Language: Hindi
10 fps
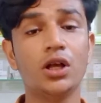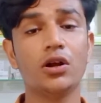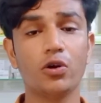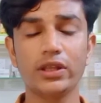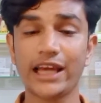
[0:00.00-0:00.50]

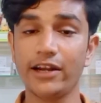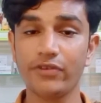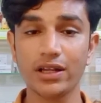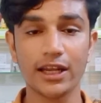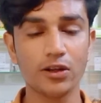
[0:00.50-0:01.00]
कोई साइड
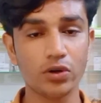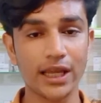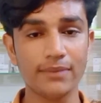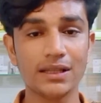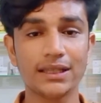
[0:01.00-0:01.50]
इफेक्ट देखने को नहीं
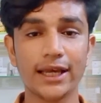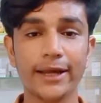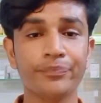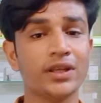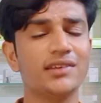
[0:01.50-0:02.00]
मिलता है
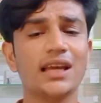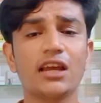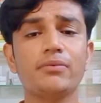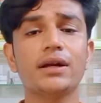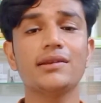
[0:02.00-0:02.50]
इसके अलावा
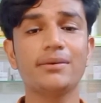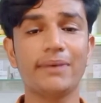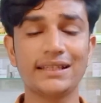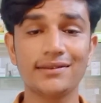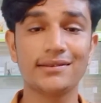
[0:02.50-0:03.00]
भी अगर से बाई
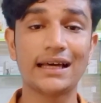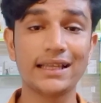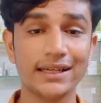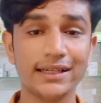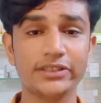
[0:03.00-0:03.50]
चांस ज़्यादा
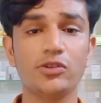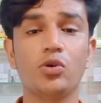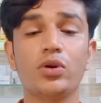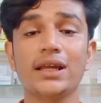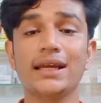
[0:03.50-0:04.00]
इरिटेशन हो
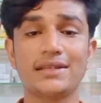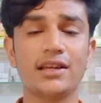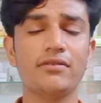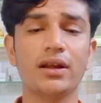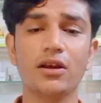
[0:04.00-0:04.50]
रही है जलन
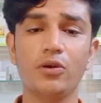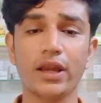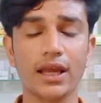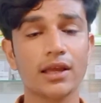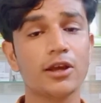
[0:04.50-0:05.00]
वगैरह हो रही
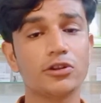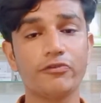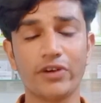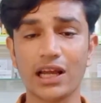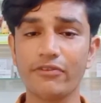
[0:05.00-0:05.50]
है तो
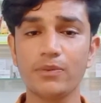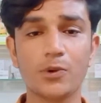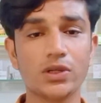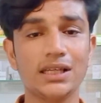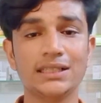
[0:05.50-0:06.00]
फटाफट
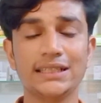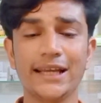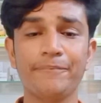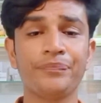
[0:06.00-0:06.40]
पूछ लीजिए